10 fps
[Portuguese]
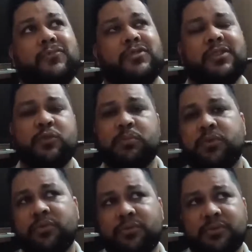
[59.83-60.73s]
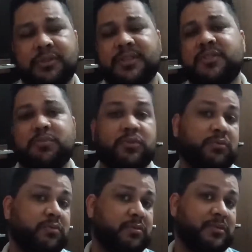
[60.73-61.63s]
5 minutos, 3
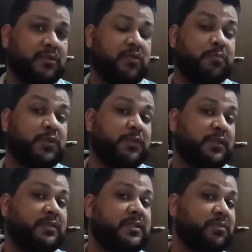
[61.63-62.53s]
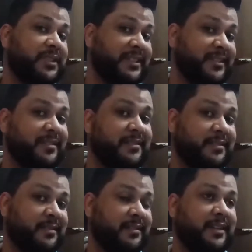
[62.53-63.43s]
minutos e os meus vídeos são
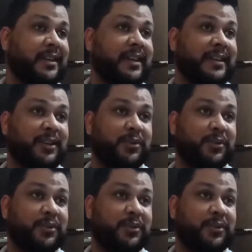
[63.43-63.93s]
15 e